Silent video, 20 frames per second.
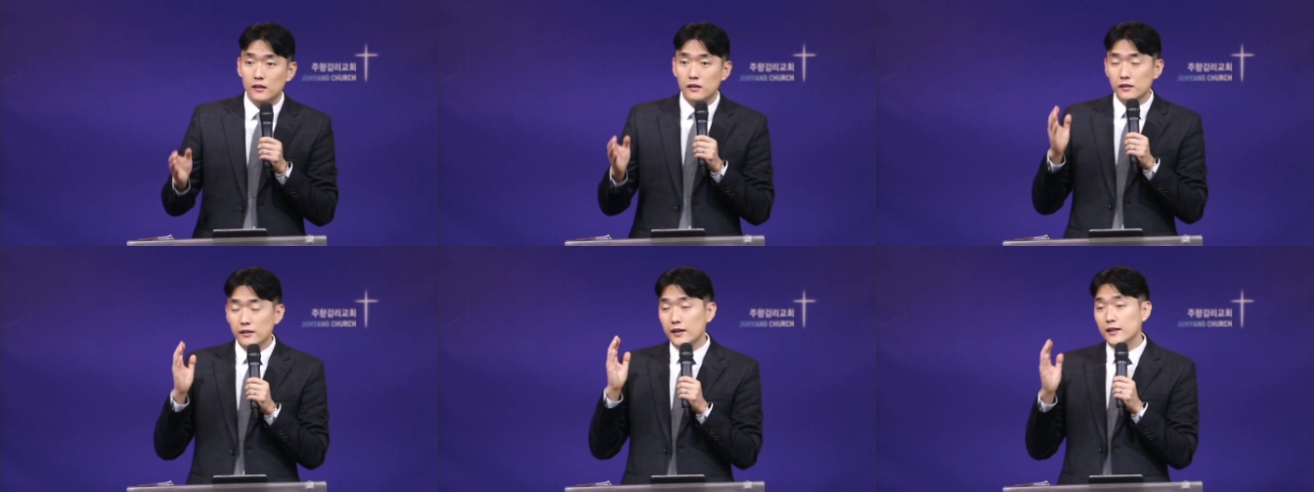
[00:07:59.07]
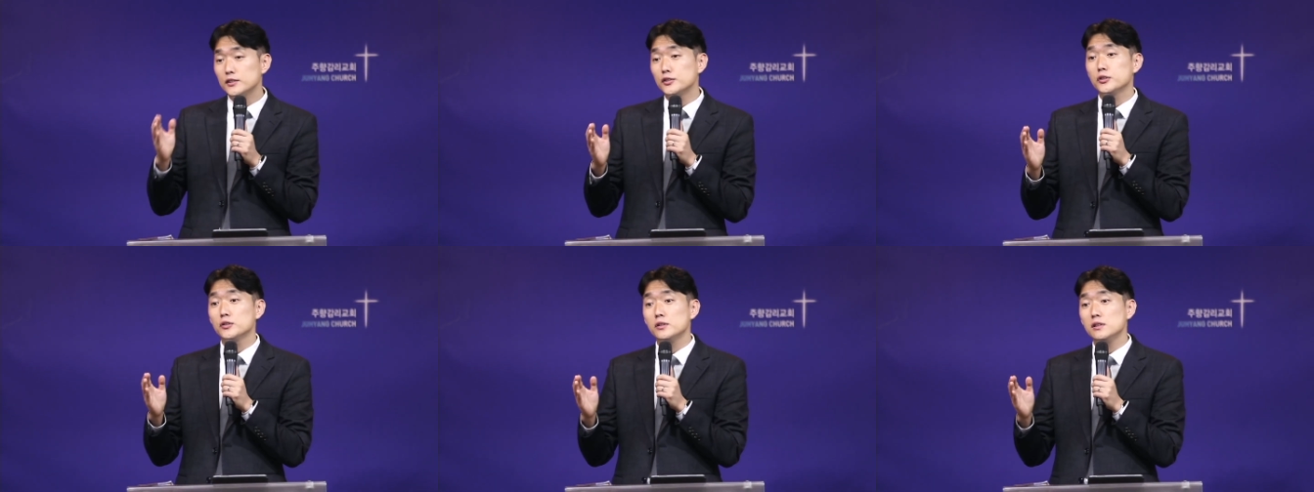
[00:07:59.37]

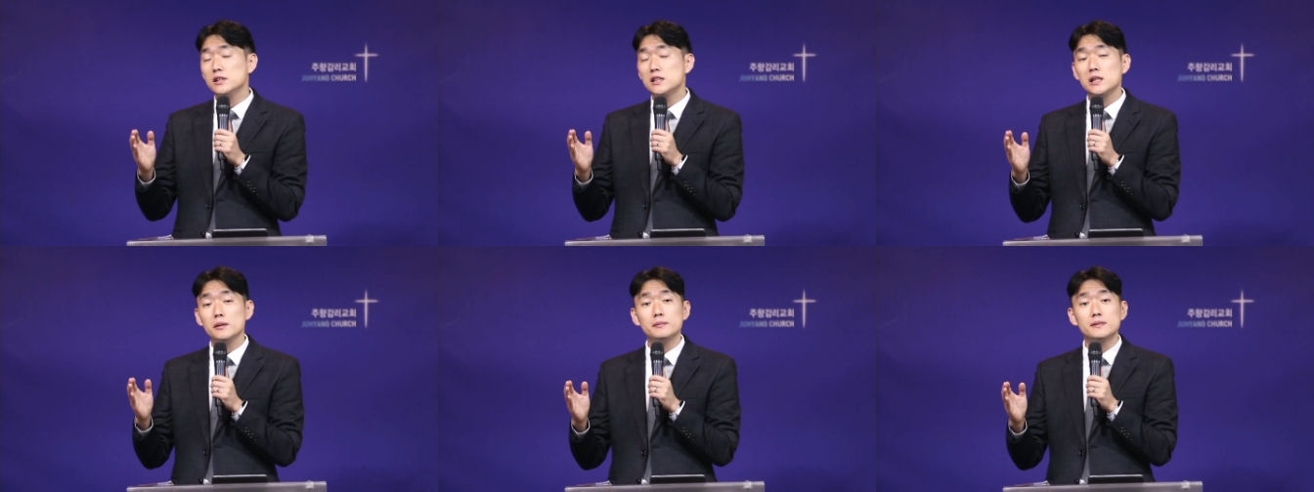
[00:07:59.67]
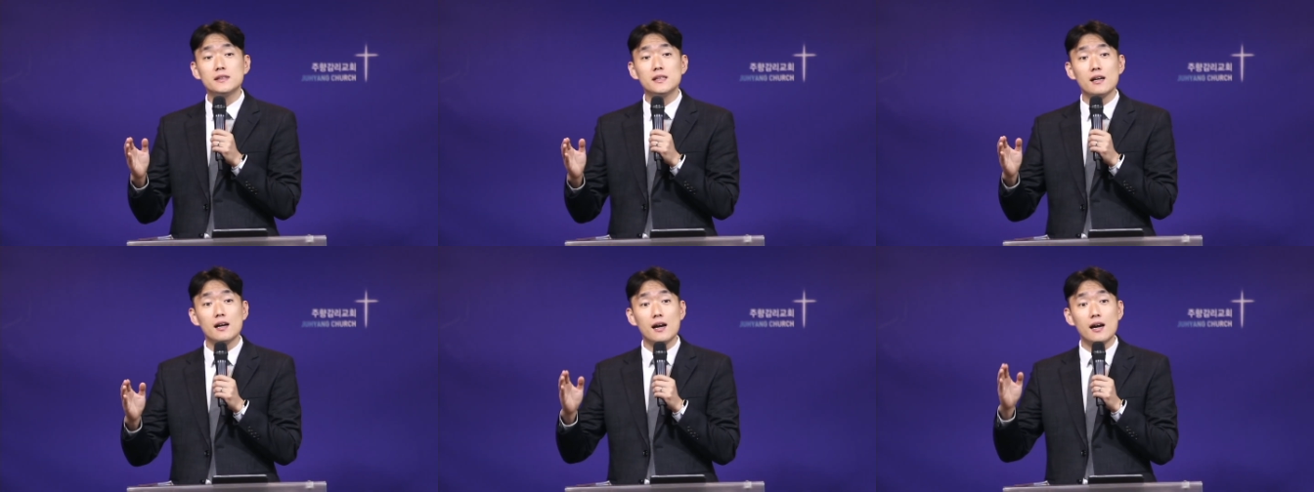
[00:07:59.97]
예수를
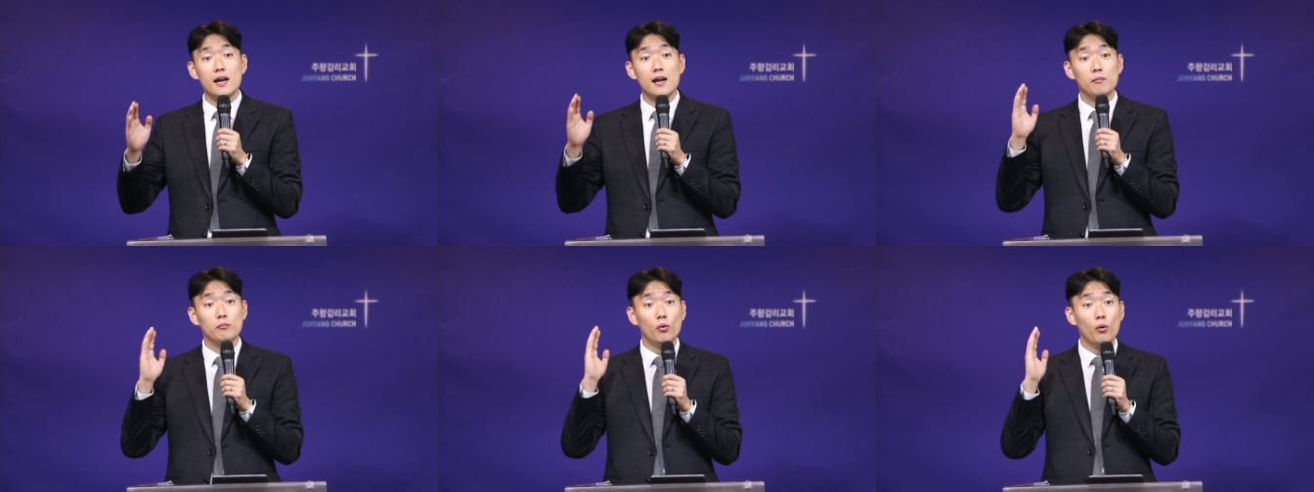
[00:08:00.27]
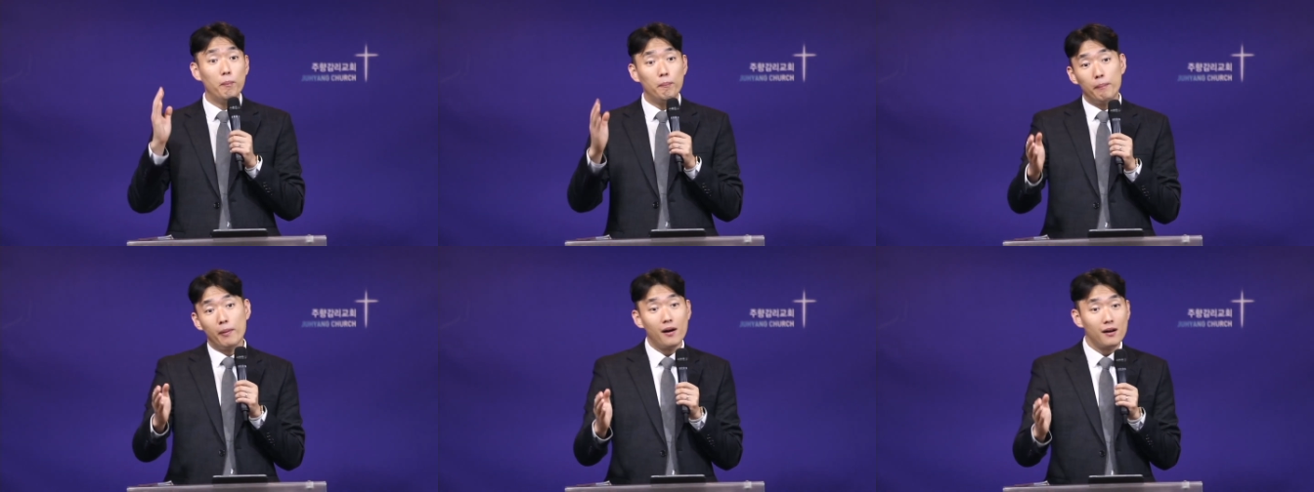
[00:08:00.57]
십자가에
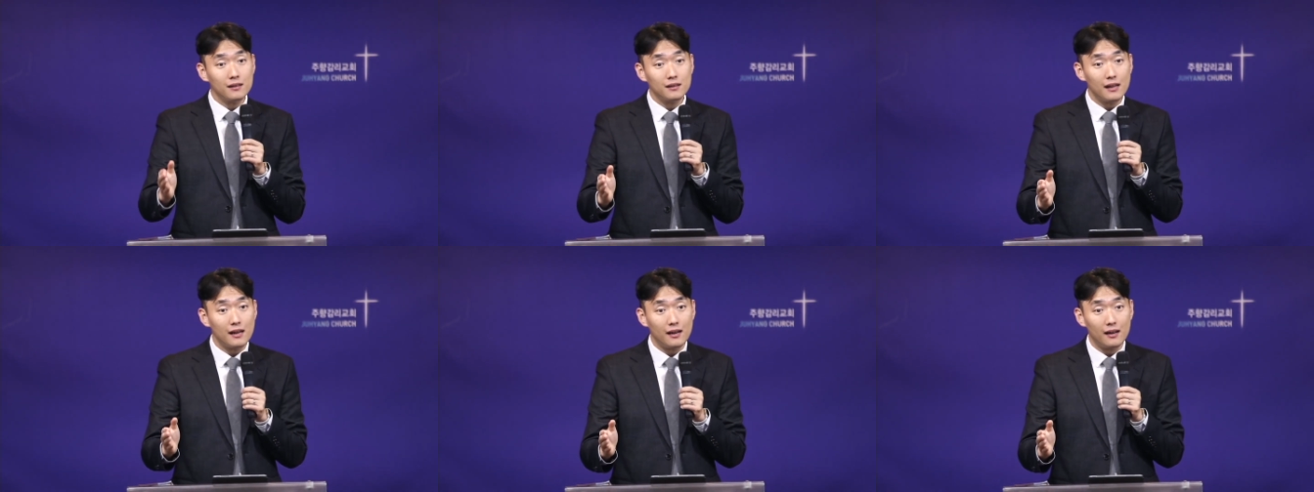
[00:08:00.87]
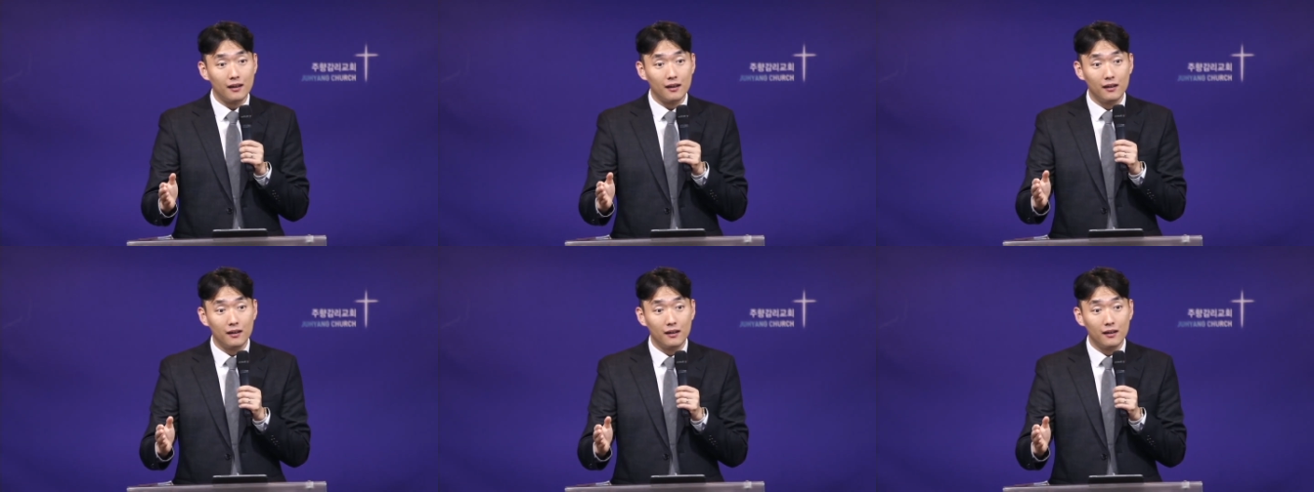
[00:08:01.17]
못 박으라.